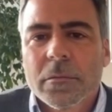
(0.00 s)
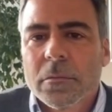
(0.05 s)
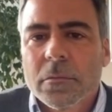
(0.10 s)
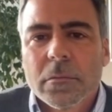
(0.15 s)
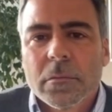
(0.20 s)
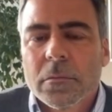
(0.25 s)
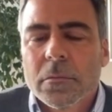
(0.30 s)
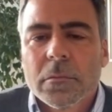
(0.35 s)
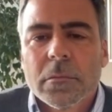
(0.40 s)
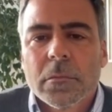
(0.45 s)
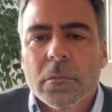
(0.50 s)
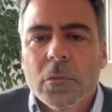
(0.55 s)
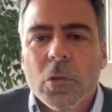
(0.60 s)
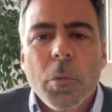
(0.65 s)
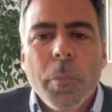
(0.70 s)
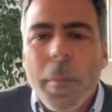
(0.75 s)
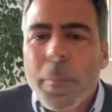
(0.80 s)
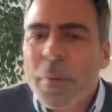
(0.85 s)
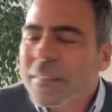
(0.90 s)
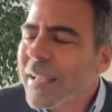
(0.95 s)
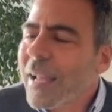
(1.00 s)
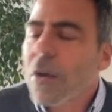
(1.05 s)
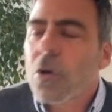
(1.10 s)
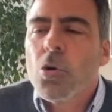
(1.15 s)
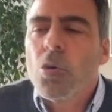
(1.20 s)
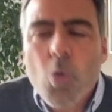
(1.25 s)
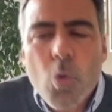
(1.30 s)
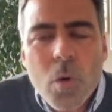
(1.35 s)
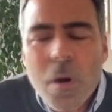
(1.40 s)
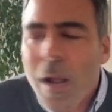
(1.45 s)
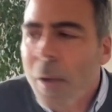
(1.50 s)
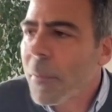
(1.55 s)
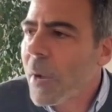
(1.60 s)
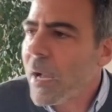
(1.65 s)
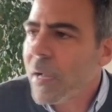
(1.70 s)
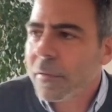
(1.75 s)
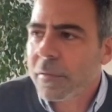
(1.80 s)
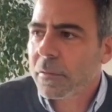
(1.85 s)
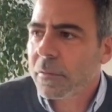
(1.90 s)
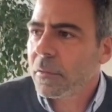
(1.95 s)
No puede pasar nunca
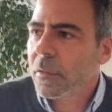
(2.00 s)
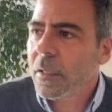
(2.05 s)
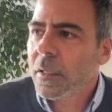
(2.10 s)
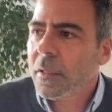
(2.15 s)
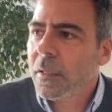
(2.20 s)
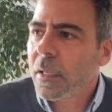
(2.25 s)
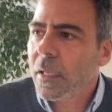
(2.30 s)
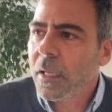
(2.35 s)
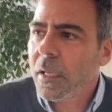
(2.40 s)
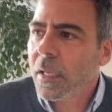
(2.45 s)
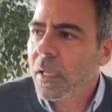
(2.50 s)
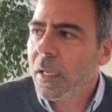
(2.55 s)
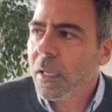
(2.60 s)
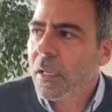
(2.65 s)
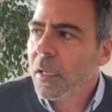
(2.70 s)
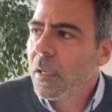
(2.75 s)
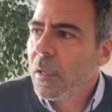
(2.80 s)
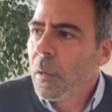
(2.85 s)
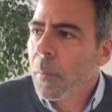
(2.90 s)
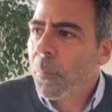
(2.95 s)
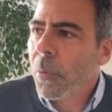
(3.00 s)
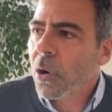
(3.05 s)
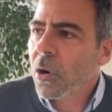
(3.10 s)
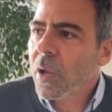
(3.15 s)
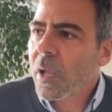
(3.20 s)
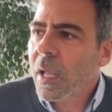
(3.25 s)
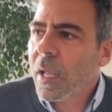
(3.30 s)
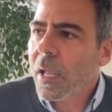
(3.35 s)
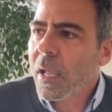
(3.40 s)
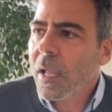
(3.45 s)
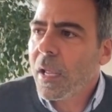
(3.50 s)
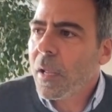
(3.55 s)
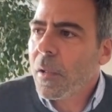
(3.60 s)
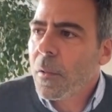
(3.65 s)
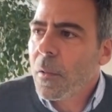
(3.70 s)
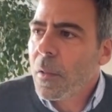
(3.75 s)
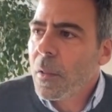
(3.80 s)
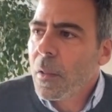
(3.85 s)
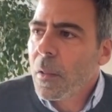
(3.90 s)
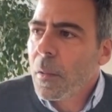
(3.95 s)
más. Este, porque,